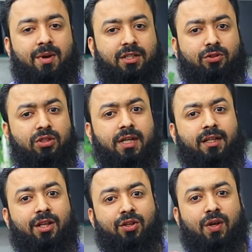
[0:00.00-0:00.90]
মাত্র
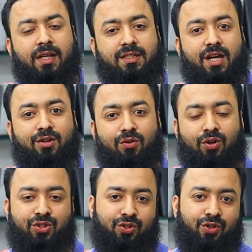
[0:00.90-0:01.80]
সাতান্ন হাজার
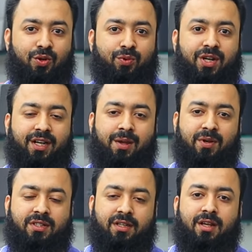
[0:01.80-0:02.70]
নয়শো নব্বই টাকায়
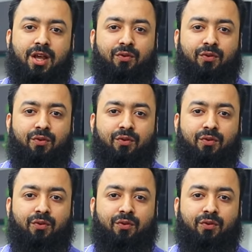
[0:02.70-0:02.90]
পাচ্ছেন